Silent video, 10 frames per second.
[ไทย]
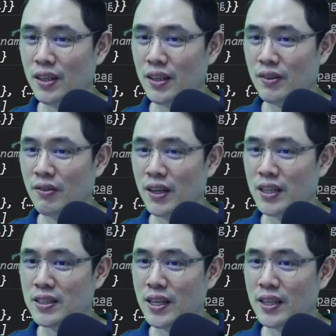x y
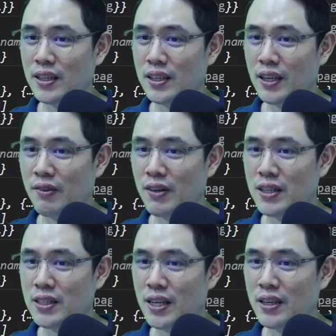z x y
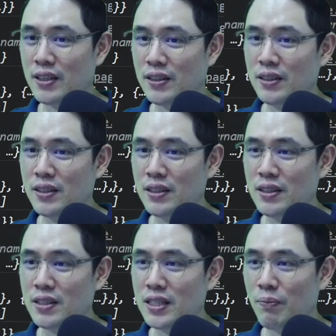z
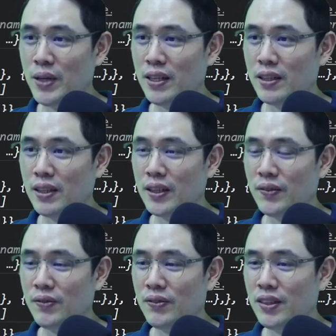submit นะครับ
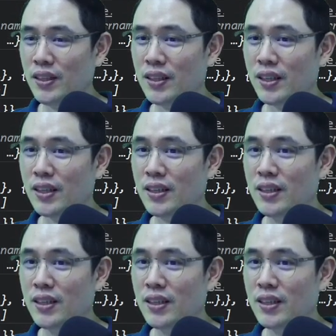อ่ะ